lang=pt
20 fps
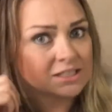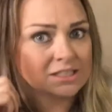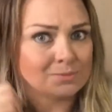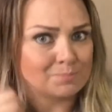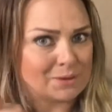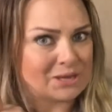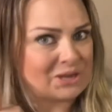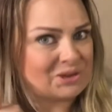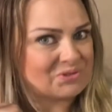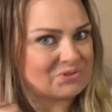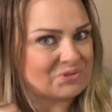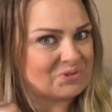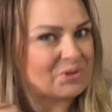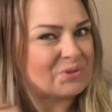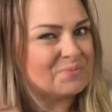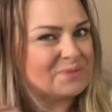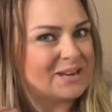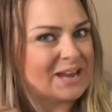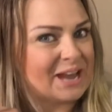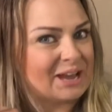espinho,
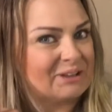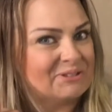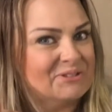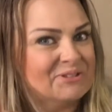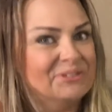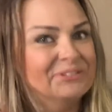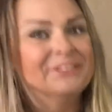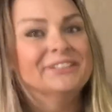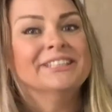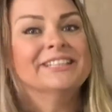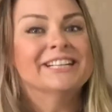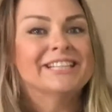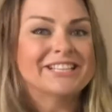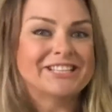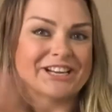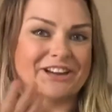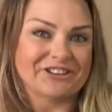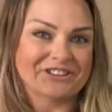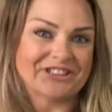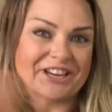combinado?
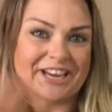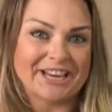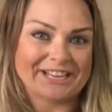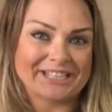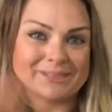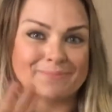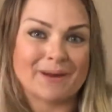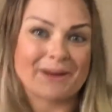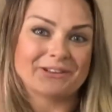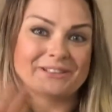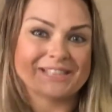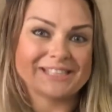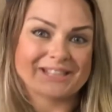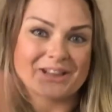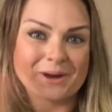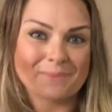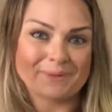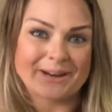Tchau, gente! Espero que vocês tenham